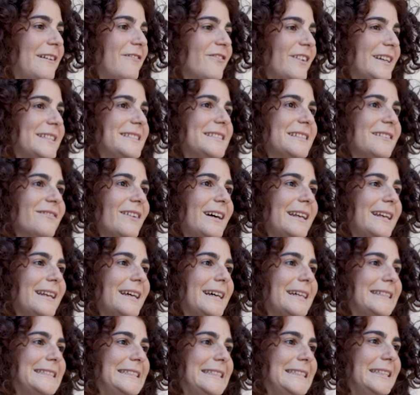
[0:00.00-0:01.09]
Il
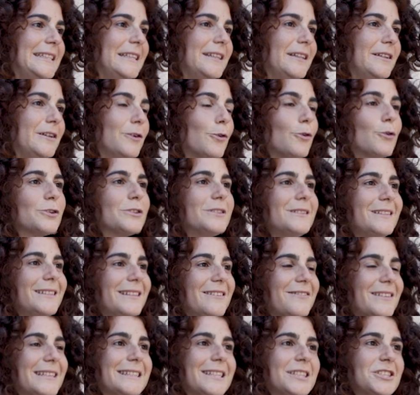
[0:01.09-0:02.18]
festival di corti
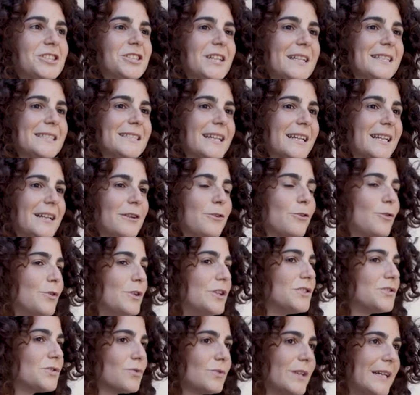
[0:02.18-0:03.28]
di fantascienza che
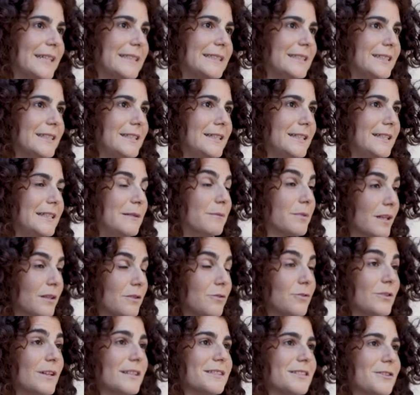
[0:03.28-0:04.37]
noi studenti di
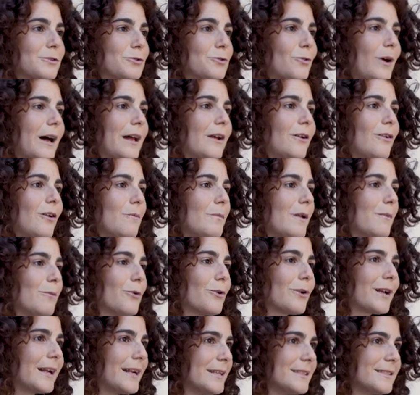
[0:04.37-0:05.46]
Brand New del secondo anno
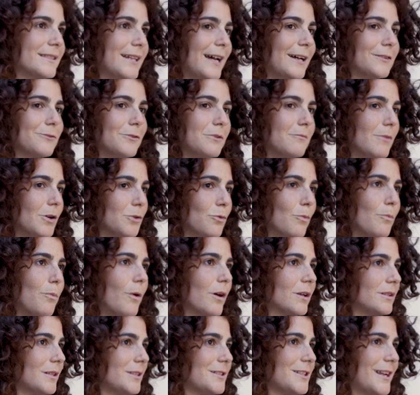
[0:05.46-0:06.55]
abbiamo organizzato in modo un
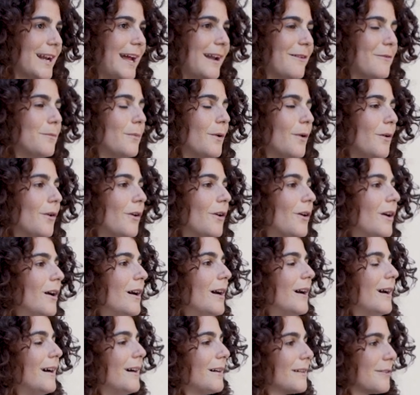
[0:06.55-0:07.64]
po' artigianale, un po'
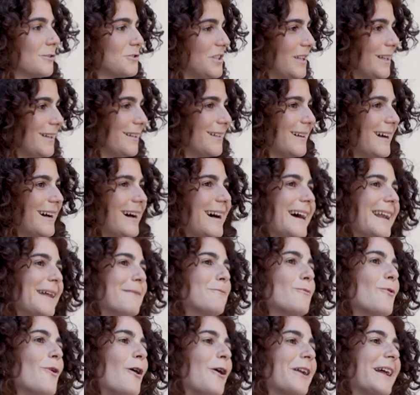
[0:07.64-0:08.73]
così
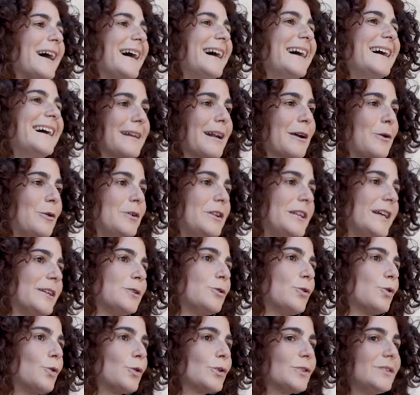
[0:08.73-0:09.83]
alla buona,
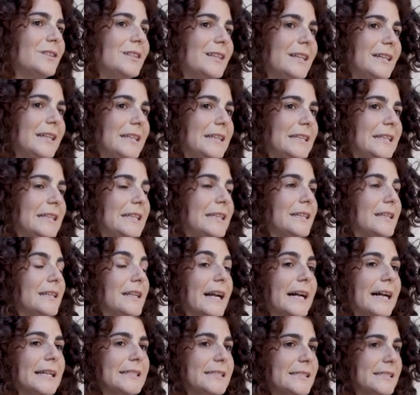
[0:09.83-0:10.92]
raccogliendo corti di
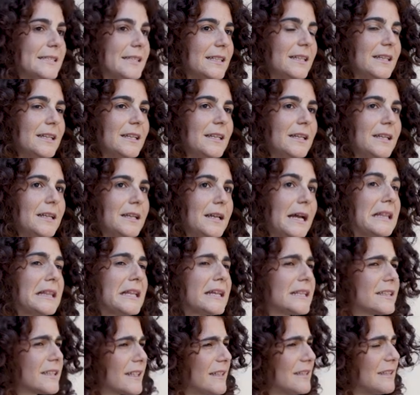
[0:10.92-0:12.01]
ragazzi
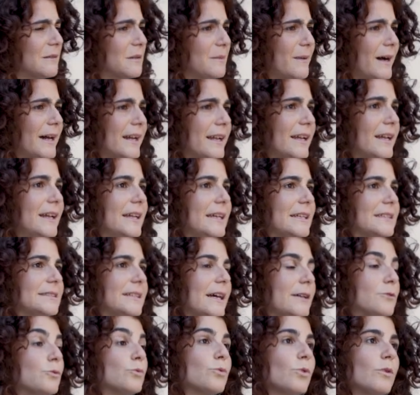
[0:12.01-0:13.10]
under 30 mi pare
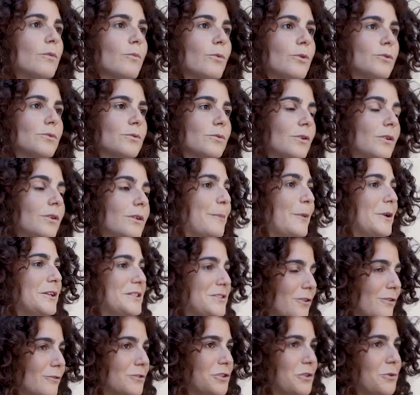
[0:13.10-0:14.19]
da tutto il mondo. Poi
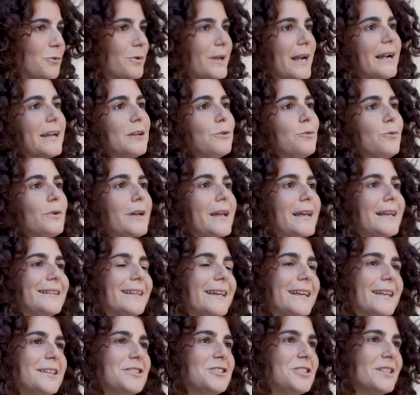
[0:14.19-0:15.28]
sono venuti qui anche due
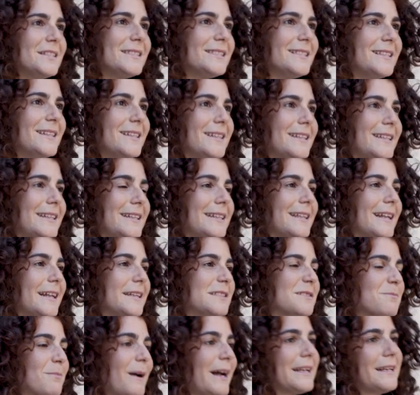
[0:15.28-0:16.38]
dei registi
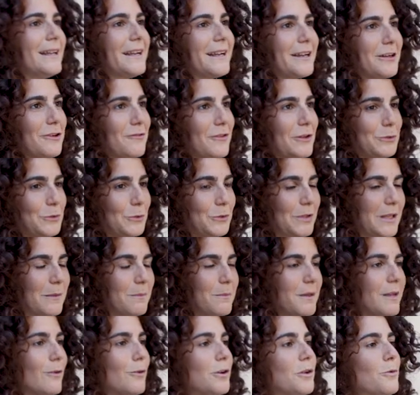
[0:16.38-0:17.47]
dalla Spagna che hanno fatto dei
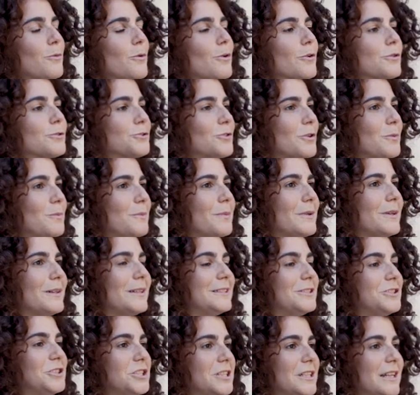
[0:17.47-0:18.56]
piccoli workshop
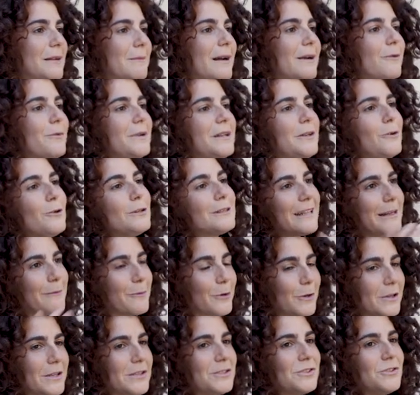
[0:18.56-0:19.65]
eh, di cinema, quindi oltre alle
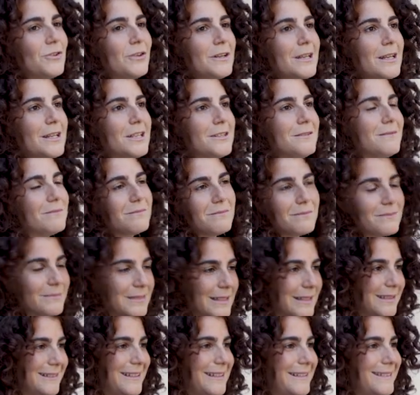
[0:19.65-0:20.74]
proiezioni
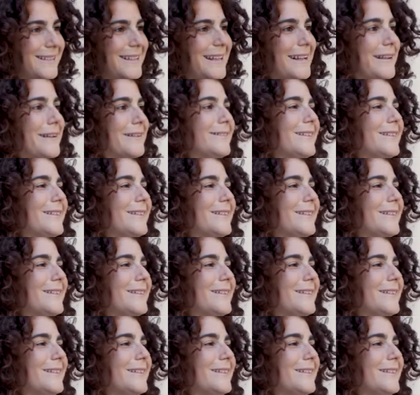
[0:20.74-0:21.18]
dei,